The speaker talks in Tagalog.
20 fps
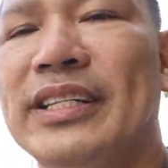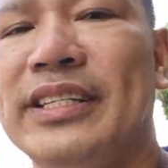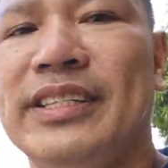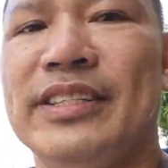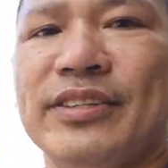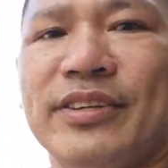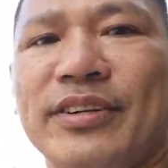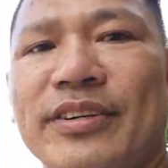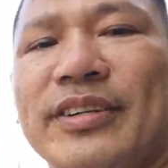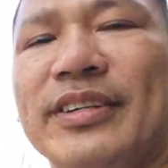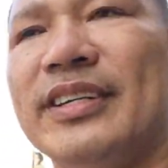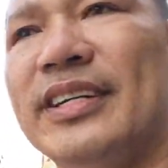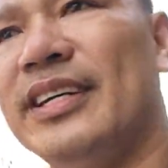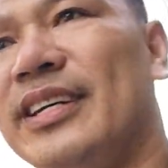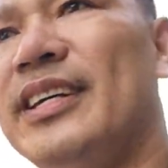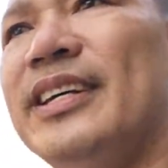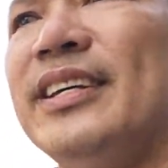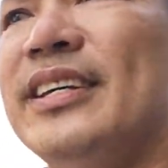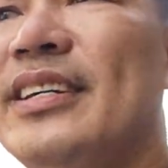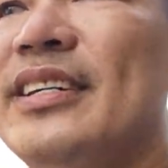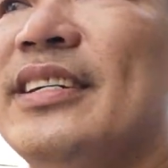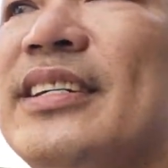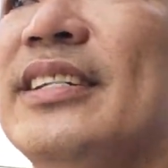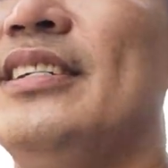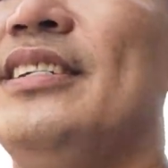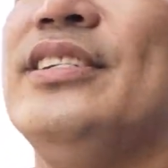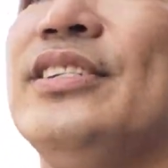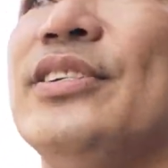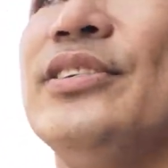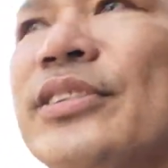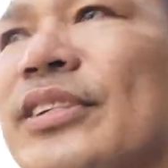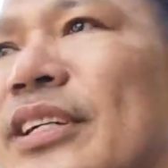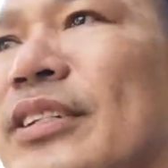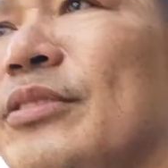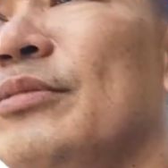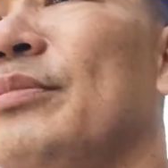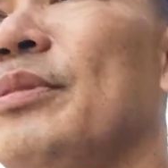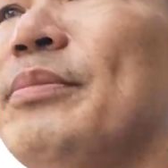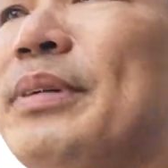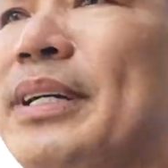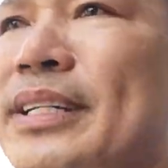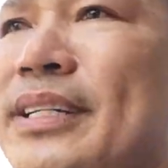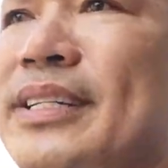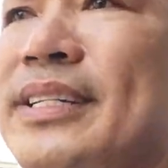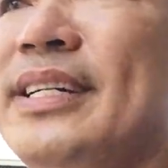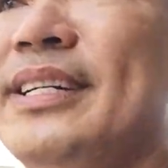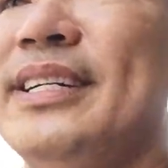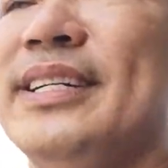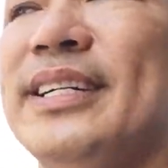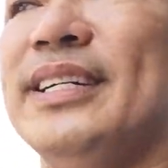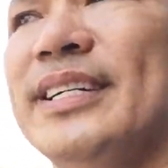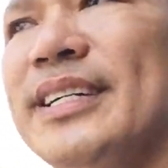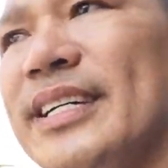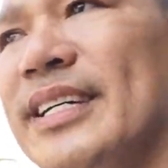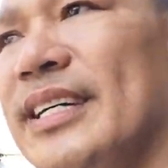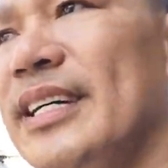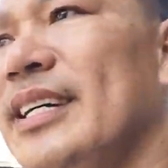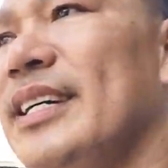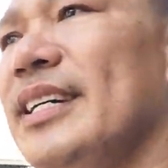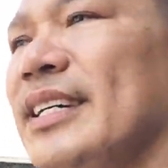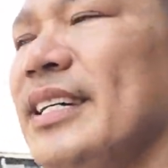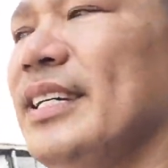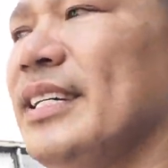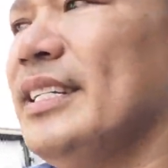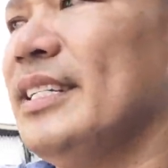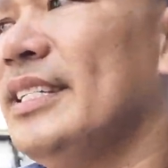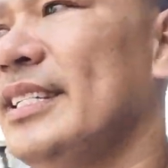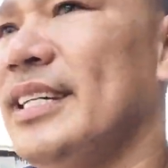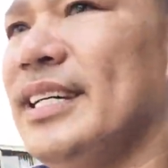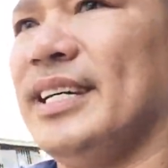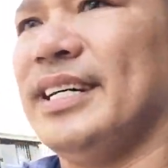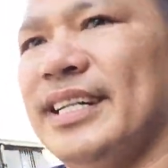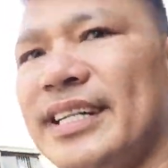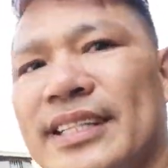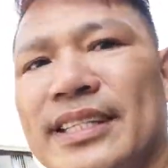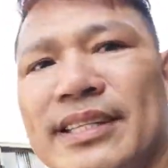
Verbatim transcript: dito so ganun pa man sa